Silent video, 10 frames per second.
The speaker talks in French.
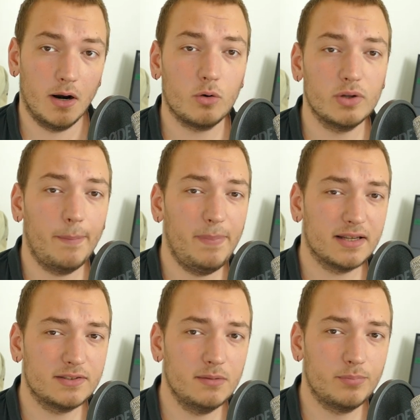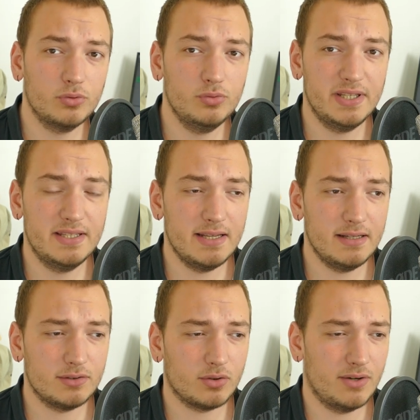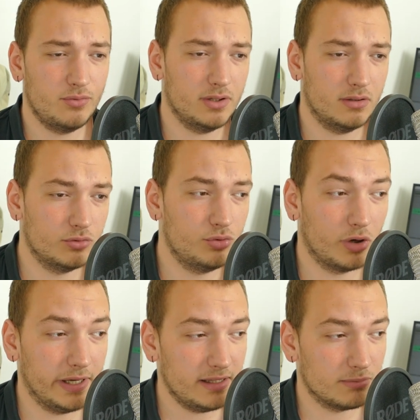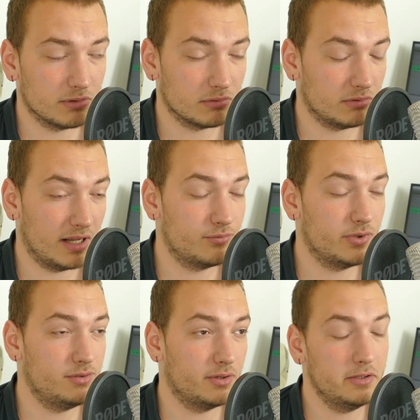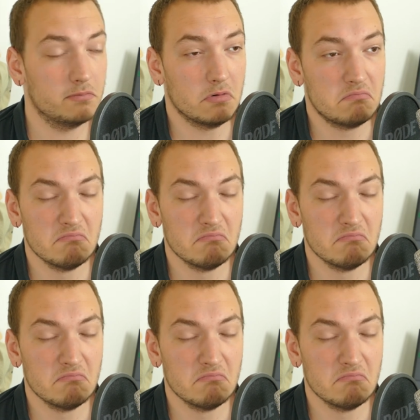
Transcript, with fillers: alors qu'on n'a personne pour nous guider sur la voie du rythme, la voie du rythme.